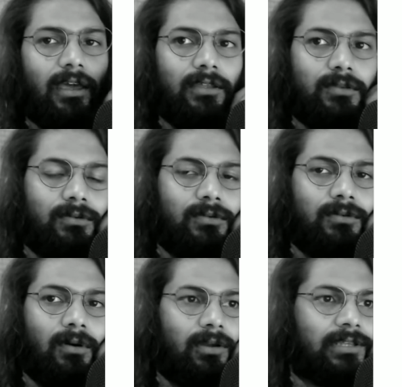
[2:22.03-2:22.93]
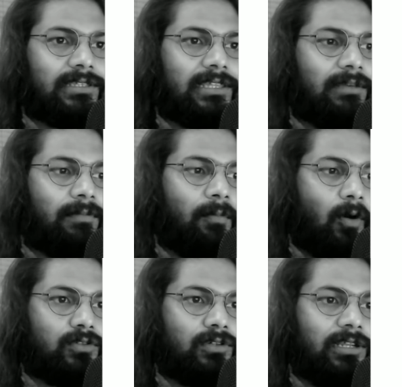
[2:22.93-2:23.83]
तो और इसके अंदर में
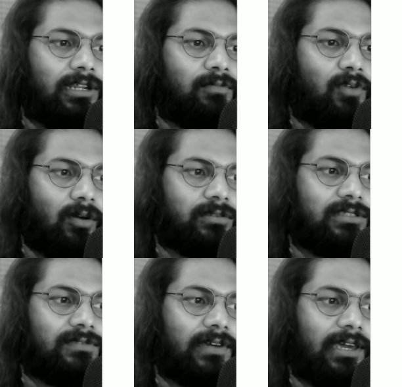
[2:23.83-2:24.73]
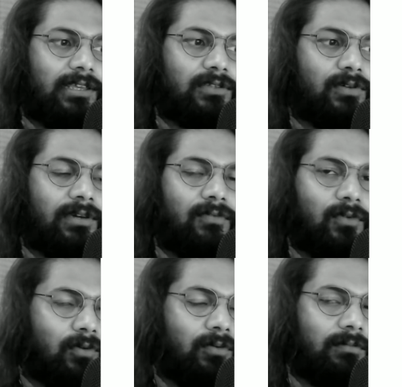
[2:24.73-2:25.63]
बॉचुलिनम टॉक्सिन्स वगैरह जो हैं
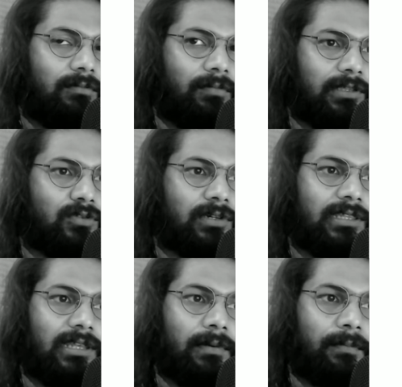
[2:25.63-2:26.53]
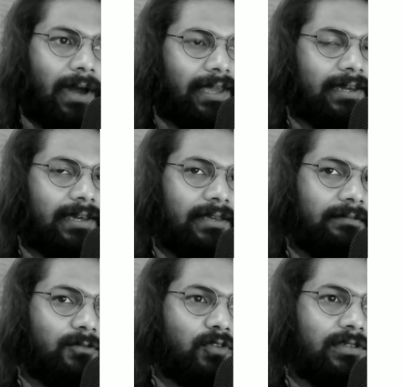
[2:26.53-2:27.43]
वो बच्चों के अंदर में पाए गए
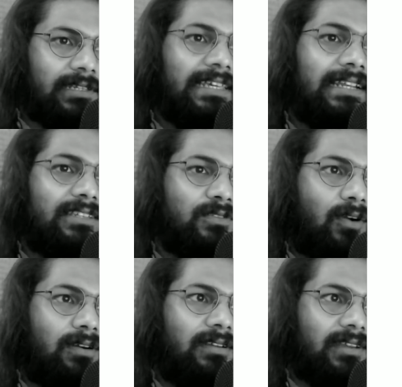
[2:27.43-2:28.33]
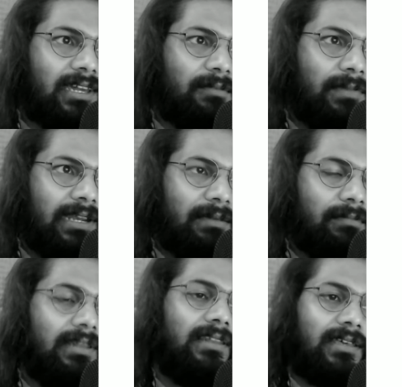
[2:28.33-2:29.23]
तो इसलिए इट्स नॉट
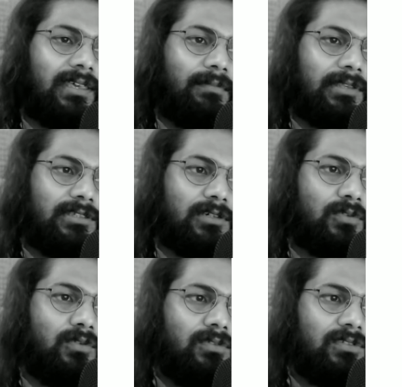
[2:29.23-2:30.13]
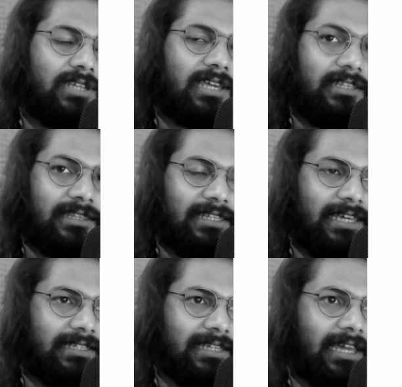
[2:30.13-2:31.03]
रिकमेंडेबल कि बच्चे को शहद
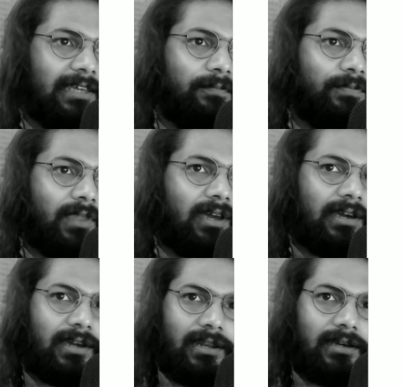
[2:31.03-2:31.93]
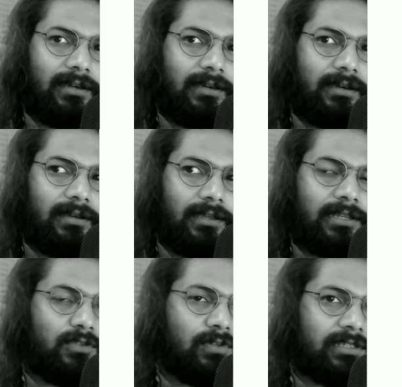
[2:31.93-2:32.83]
दिया जाए अलग अलग
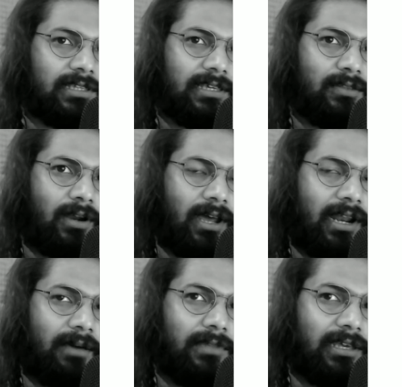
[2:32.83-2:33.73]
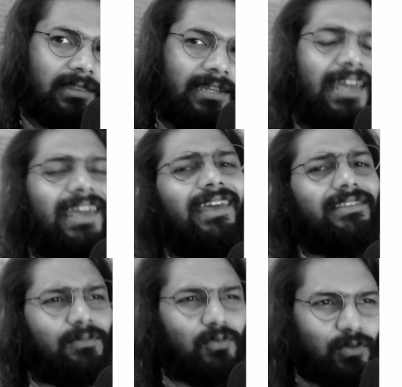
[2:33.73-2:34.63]
रिचुअल्स के दौरान आप देखते नए
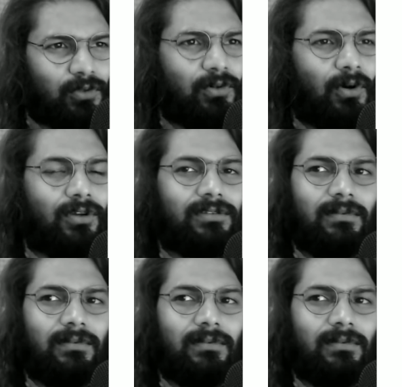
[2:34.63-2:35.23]
सबूतों और